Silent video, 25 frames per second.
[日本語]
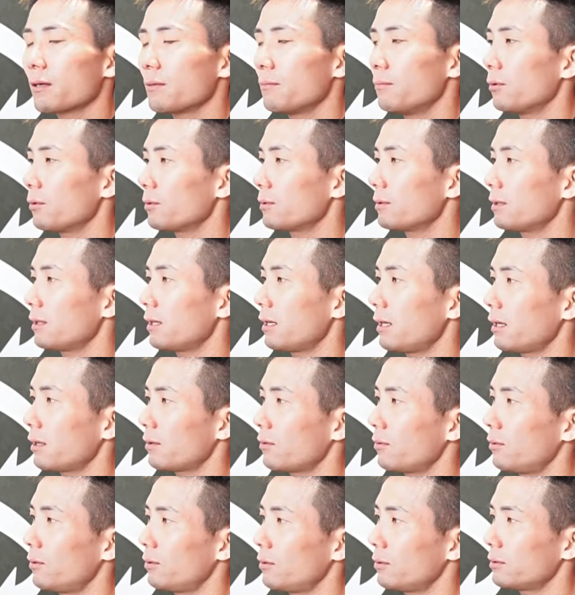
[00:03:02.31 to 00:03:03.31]
僕が
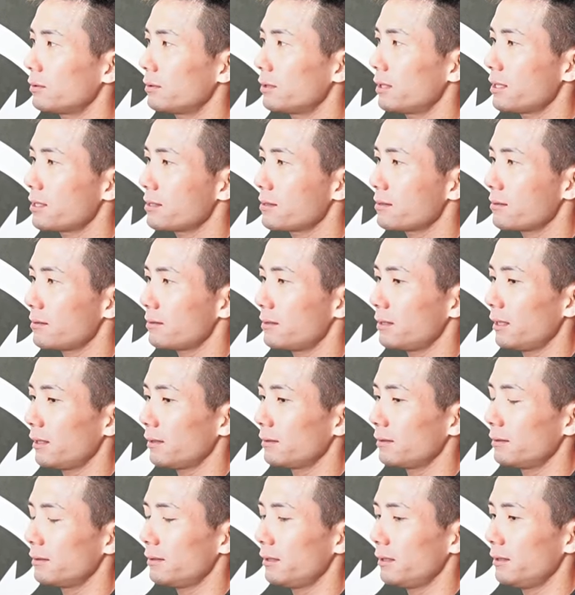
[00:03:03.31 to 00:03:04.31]
こうレッスンやっ
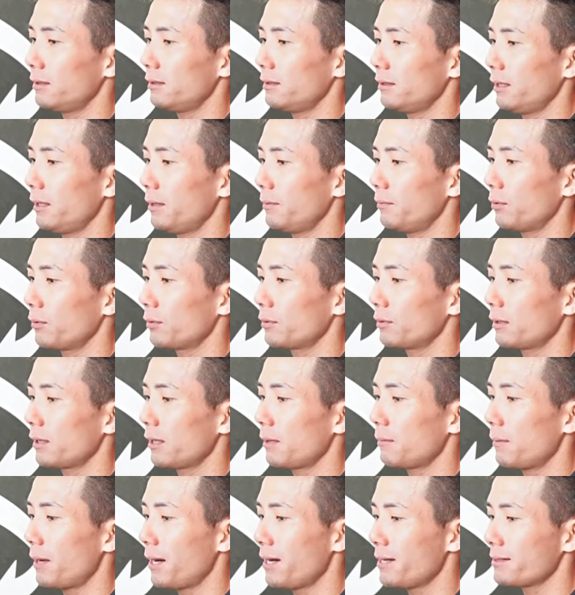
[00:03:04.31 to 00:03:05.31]
ていて僕
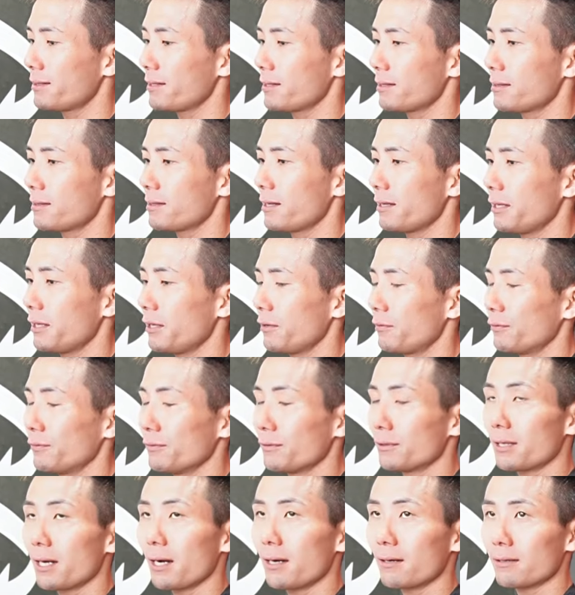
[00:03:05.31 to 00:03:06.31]
が前説で2
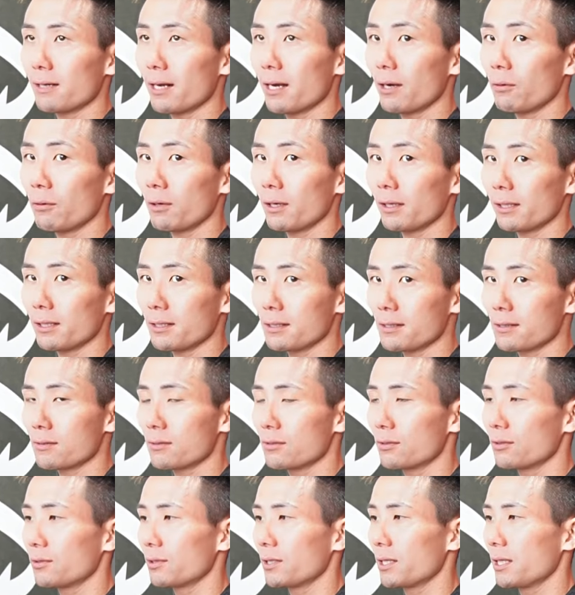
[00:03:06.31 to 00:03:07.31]
分間ぐらいお話しす
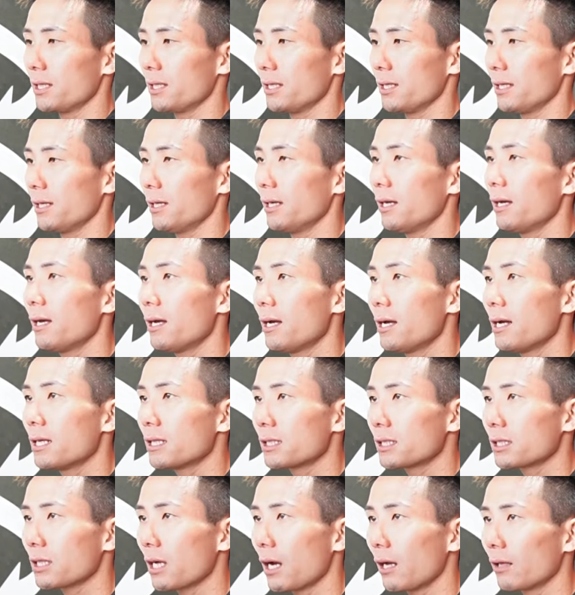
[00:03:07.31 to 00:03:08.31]
る時に
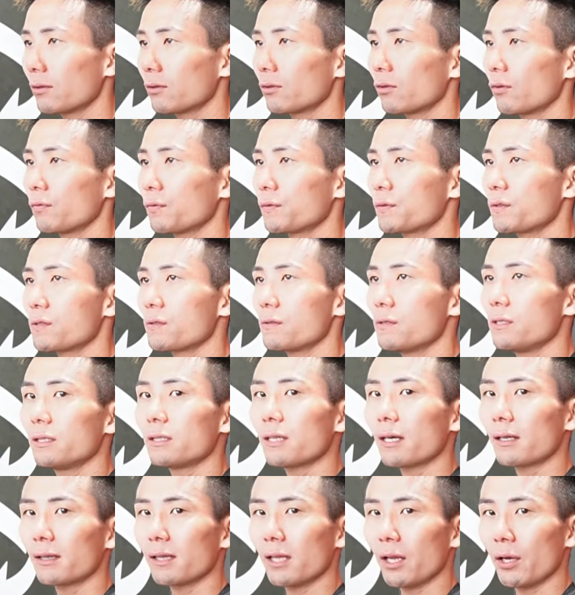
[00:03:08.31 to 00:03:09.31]
ちゃんと普通に
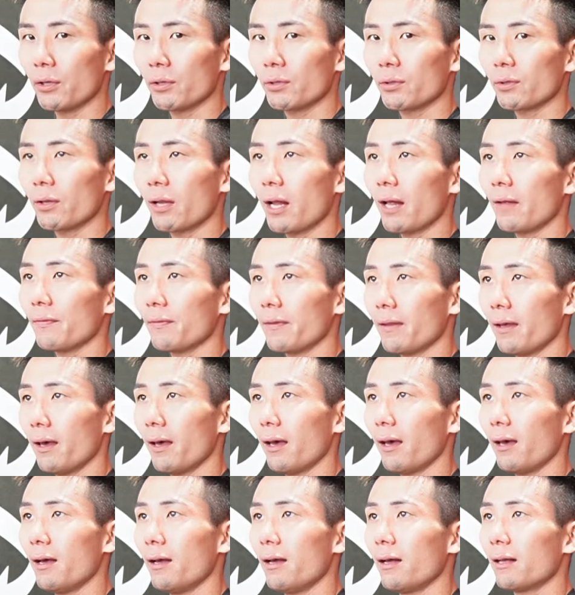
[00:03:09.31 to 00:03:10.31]
立ってる人なん
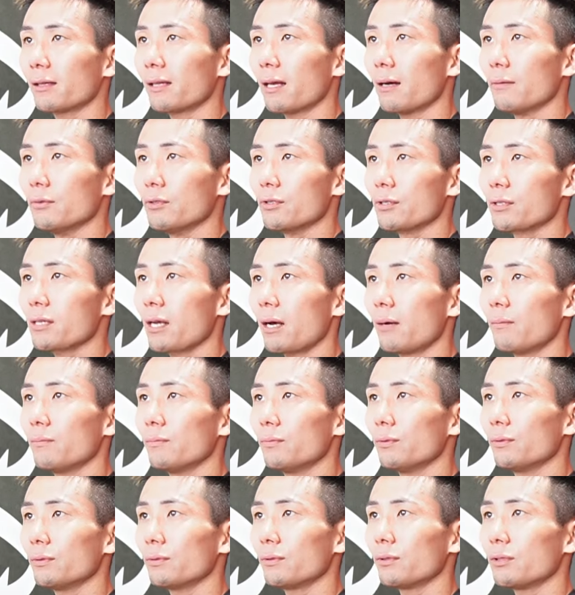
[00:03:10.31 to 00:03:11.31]
て多分3
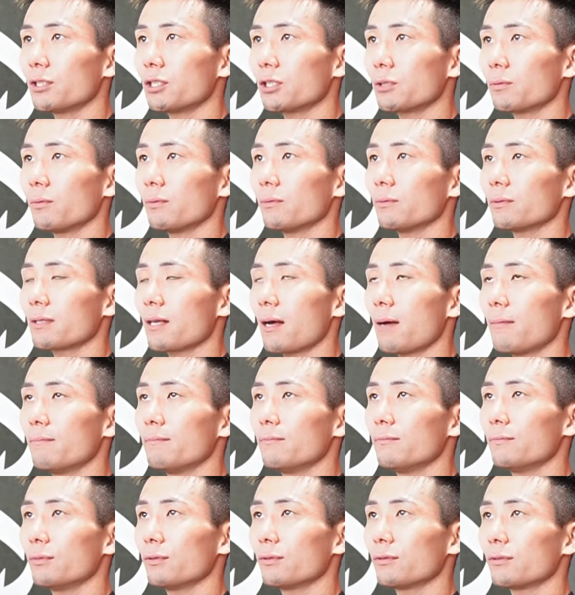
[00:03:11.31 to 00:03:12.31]
分の1も
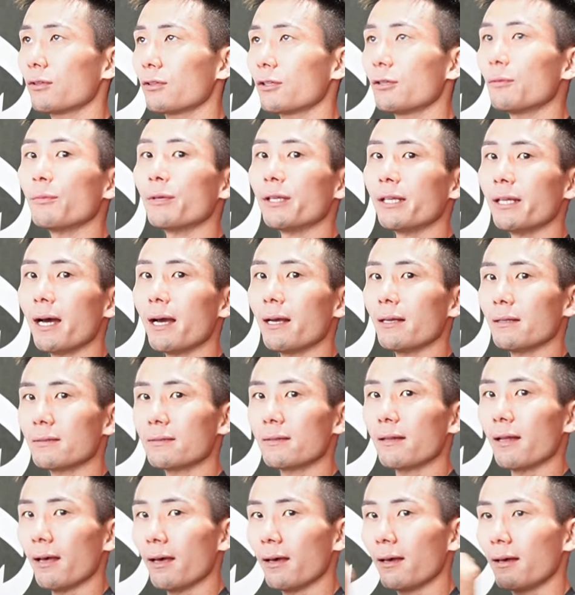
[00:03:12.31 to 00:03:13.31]
3分の2もいないで
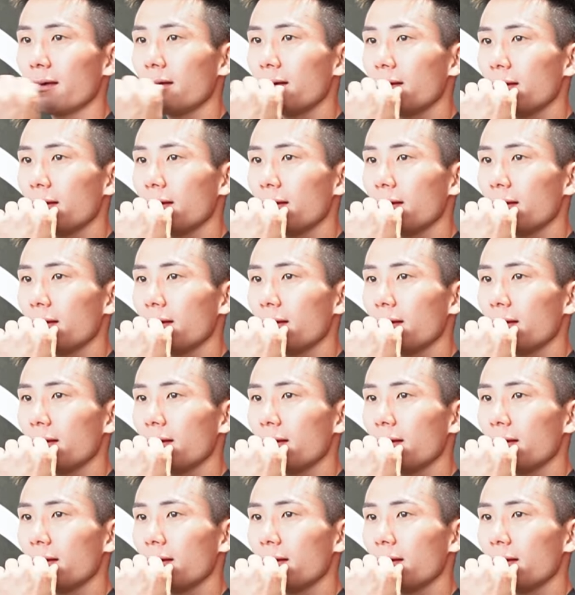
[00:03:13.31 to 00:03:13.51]
すね。